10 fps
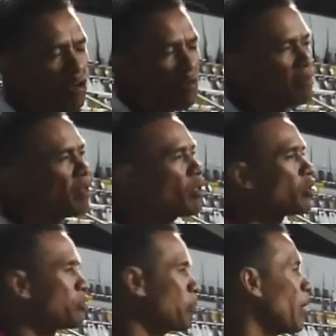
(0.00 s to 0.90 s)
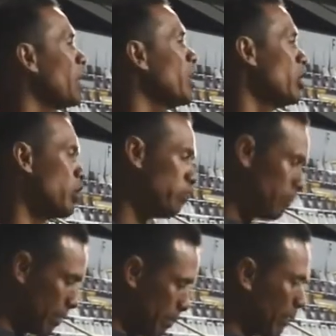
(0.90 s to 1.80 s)
el gol, quiere ver la
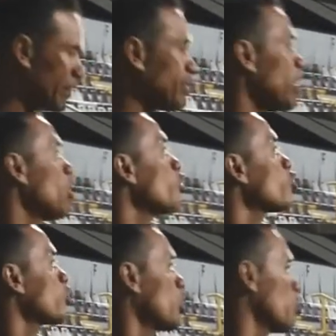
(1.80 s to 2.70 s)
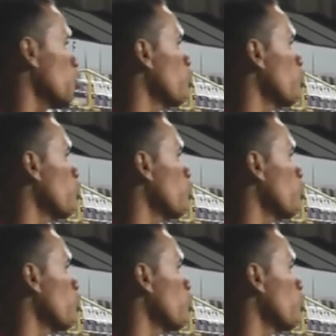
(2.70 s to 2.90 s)
bola dentro de los tres